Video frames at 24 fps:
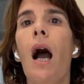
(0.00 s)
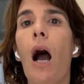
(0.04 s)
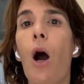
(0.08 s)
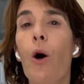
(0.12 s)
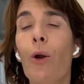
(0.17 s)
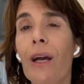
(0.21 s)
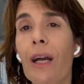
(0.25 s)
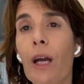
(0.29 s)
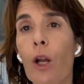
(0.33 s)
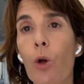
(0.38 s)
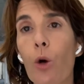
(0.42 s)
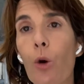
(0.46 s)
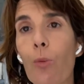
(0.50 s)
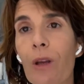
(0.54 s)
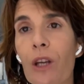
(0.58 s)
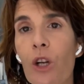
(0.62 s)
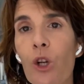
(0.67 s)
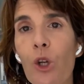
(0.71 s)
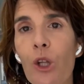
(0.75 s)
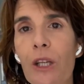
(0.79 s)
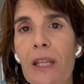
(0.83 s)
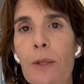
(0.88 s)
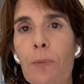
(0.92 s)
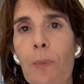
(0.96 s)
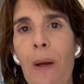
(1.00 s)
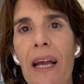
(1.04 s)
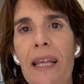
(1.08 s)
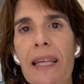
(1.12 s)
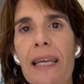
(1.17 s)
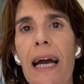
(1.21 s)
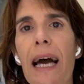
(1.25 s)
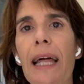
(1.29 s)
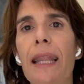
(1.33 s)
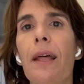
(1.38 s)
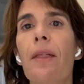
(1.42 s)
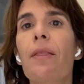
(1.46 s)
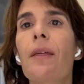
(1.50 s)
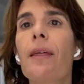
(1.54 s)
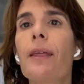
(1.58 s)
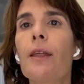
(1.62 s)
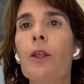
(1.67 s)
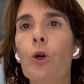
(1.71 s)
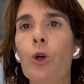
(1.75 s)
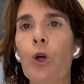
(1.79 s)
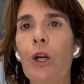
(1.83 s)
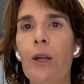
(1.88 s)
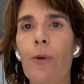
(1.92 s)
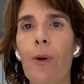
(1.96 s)
Ahora que el Gobierno de España ha
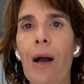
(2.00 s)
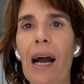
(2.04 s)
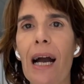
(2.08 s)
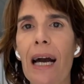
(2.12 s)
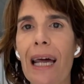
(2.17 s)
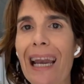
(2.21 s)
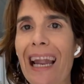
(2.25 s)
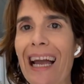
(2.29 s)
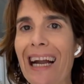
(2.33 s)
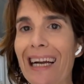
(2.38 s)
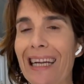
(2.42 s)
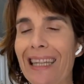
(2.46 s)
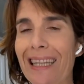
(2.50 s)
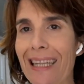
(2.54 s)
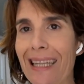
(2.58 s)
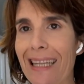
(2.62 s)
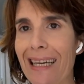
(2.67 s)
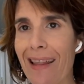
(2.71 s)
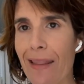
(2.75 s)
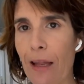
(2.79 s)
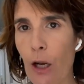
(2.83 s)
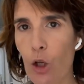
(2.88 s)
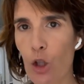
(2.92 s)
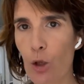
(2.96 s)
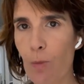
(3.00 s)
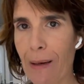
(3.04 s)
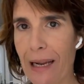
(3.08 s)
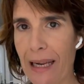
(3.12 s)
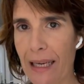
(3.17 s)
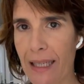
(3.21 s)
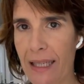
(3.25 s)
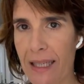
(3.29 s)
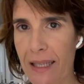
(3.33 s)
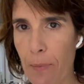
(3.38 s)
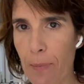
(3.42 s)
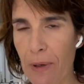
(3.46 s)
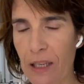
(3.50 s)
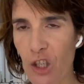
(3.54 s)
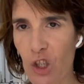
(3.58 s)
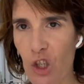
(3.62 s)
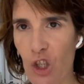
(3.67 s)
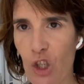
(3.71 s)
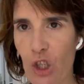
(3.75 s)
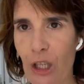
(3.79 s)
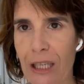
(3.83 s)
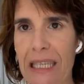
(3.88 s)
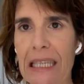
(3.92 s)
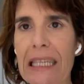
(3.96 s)
decidido rebajar la cantidad de los planes de
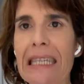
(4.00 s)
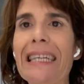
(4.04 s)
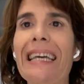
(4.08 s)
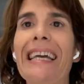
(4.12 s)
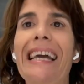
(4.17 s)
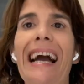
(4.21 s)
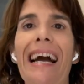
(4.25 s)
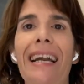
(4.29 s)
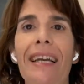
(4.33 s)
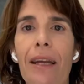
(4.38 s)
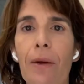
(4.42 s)
pensiones que a